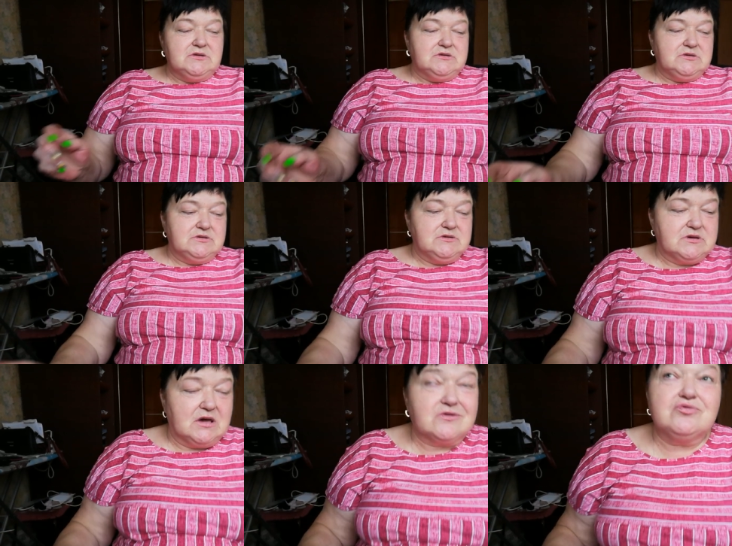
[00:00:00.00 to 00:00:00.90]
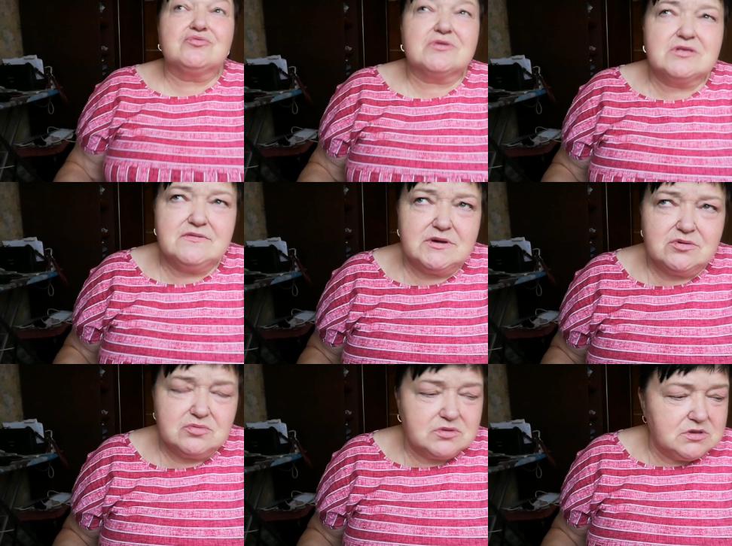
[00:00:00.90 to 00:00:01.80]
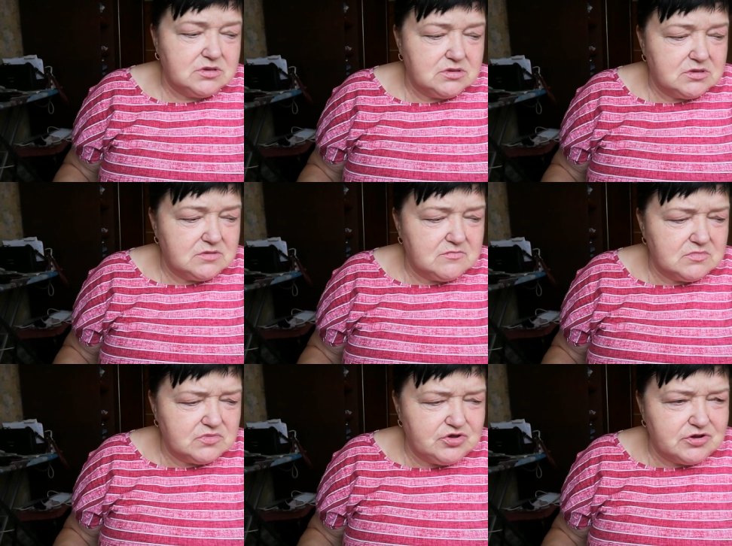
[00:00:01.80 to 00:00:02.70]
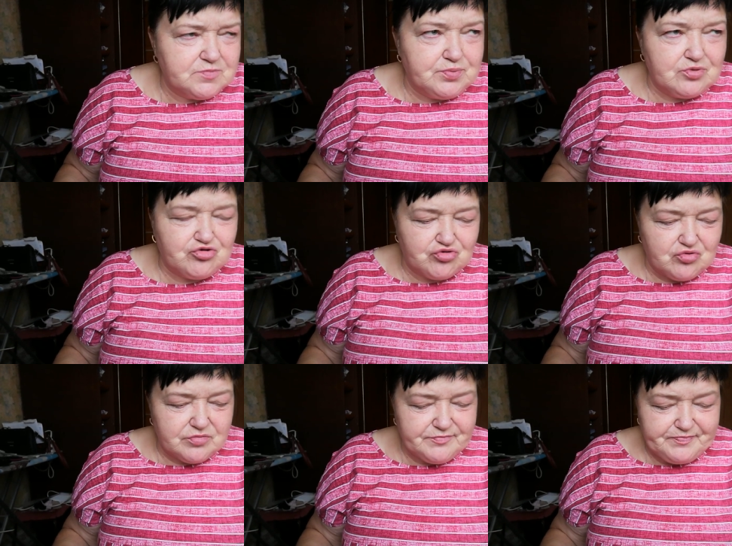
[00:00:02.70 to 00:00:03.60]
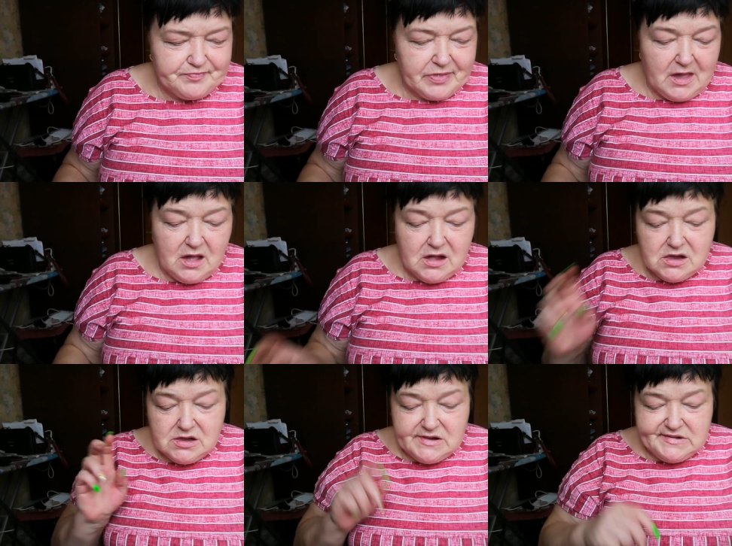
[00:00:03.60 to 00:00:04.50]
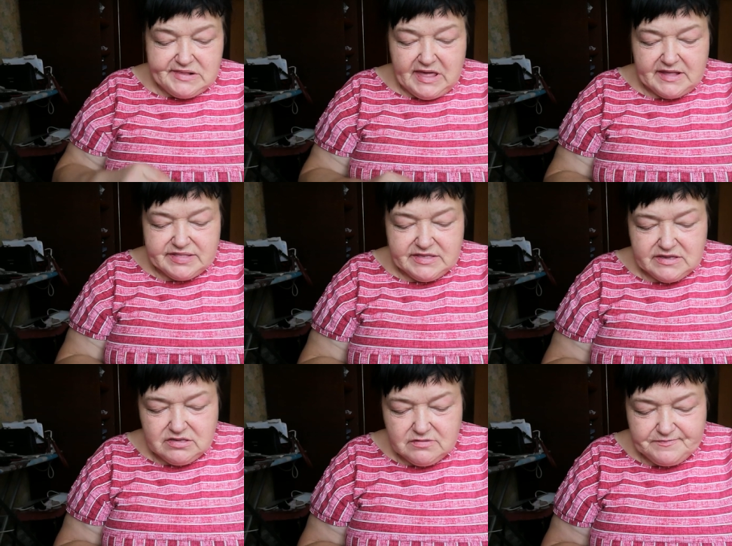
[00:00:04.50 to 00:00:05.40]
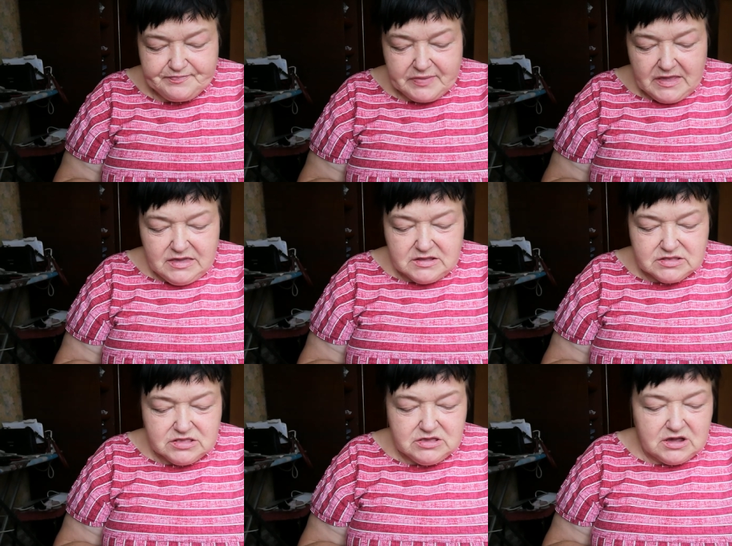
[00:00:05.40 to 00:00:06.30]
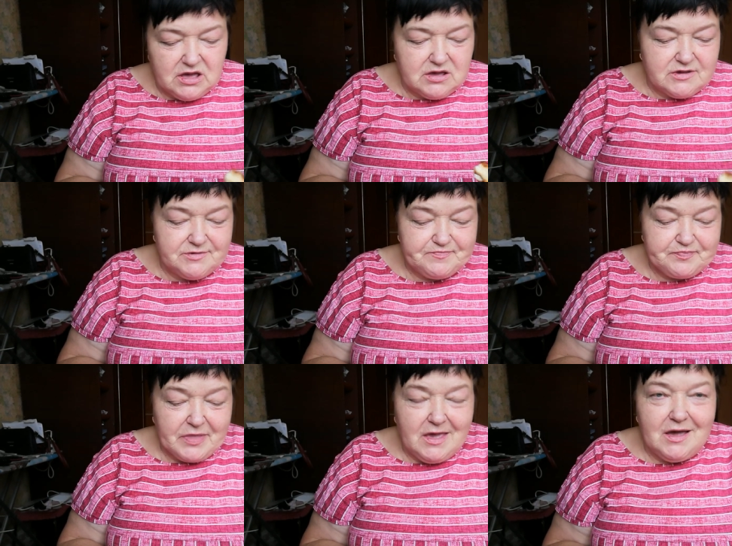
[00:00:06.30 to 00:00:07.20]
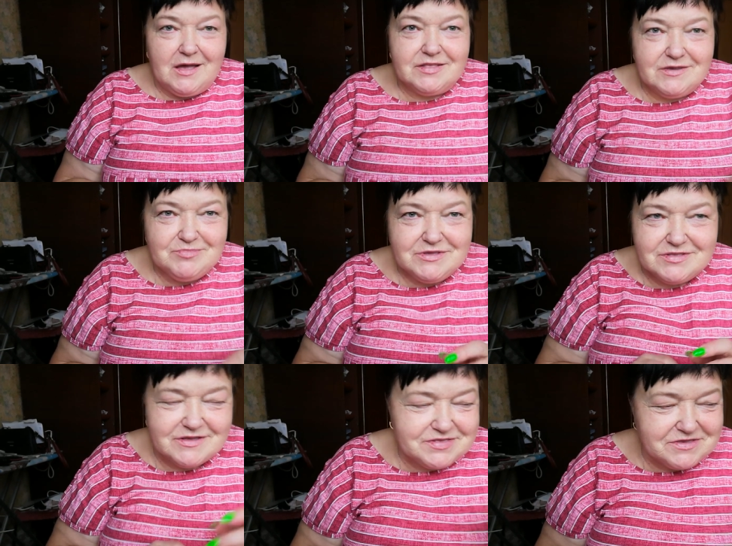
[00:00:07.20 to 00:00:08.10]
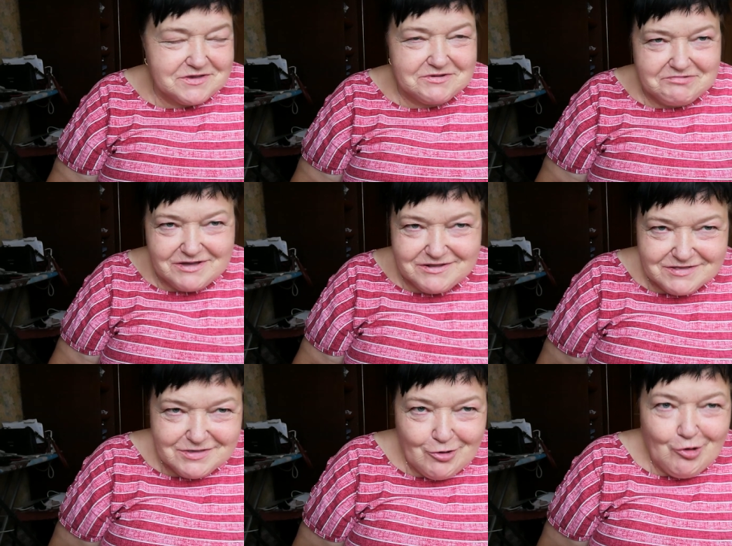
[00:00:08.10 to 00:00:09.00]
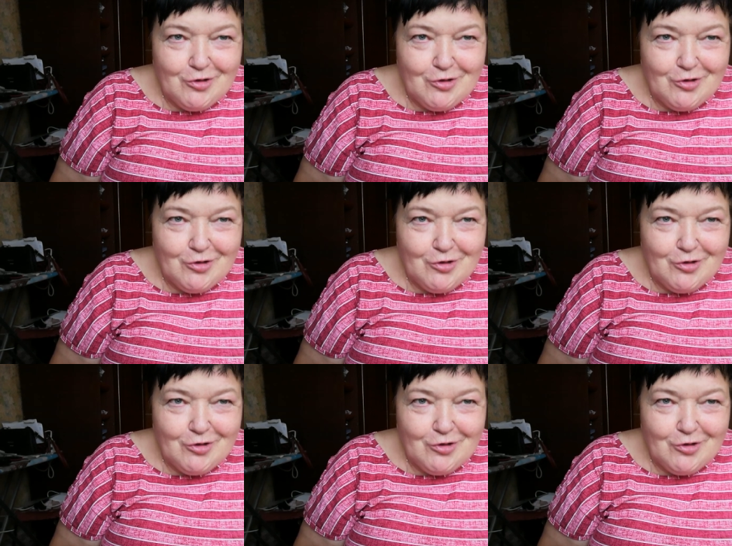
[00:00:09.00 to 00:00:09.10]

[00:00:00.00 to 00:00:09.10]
Э, как ее называют? Э, через почту. Ладно, это никак. Она мне, Настя, и говорит...